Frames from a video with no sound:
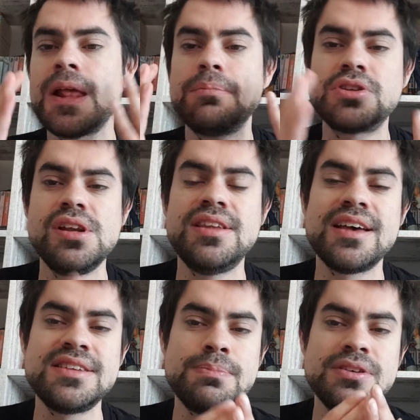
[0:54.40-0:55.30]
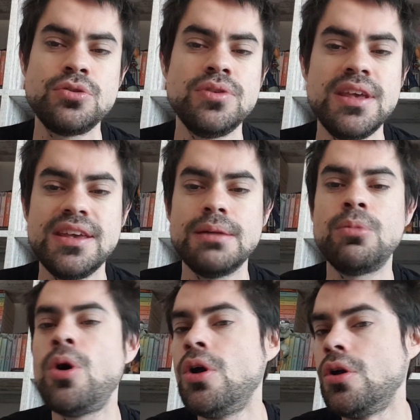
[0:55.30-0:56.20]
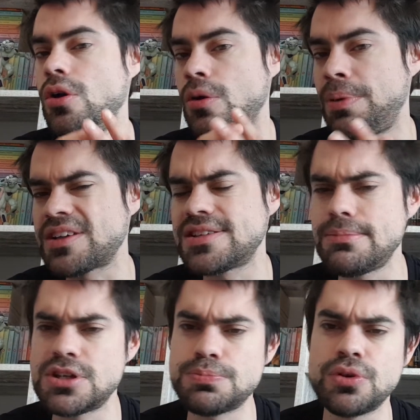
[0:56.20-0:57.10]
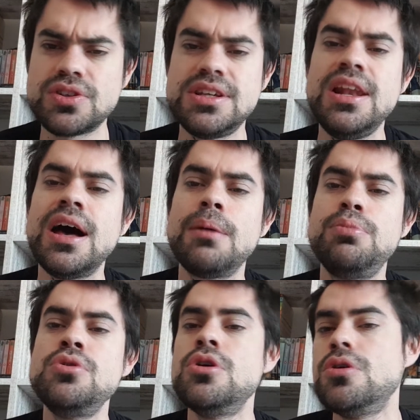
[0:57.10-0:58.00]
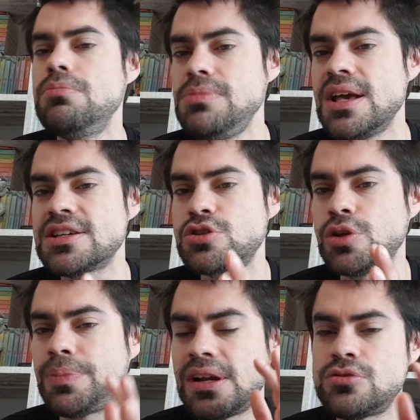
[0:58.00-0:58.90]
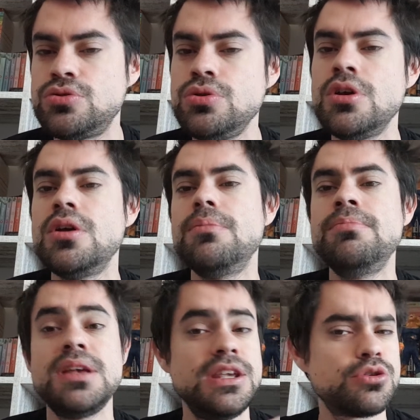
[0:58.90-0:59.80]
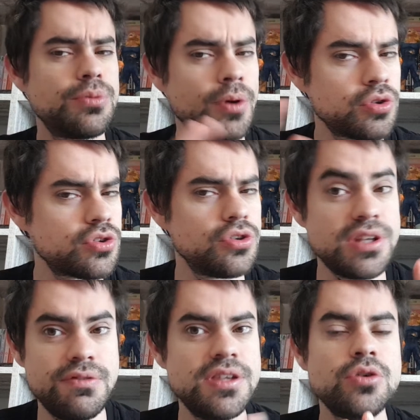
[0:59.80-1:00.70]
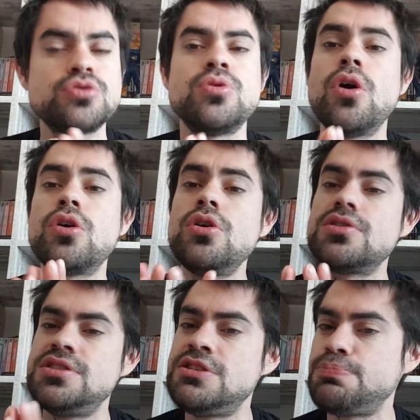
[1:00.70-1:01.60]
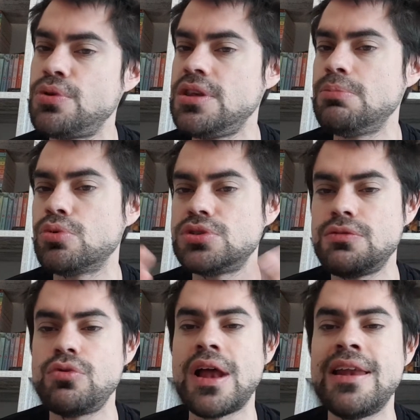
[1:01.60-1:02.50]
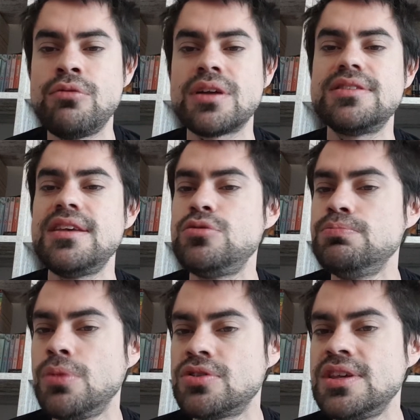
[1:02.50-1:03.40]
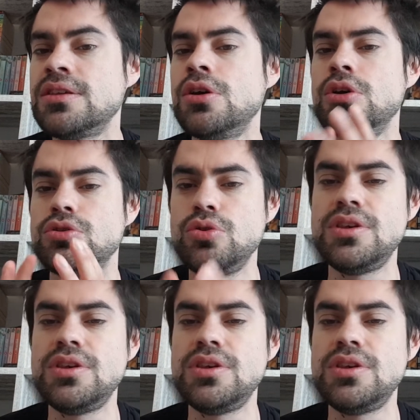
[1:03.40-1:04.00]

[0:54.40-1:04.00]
parce qu'il était assez passionné également euh, par ça, mais je pense qu'il a un peu mis à stop là-dessus. Mais je pense que ces vidéos sont encore disponibles. Donc si vous voulez aller voir des unboxings de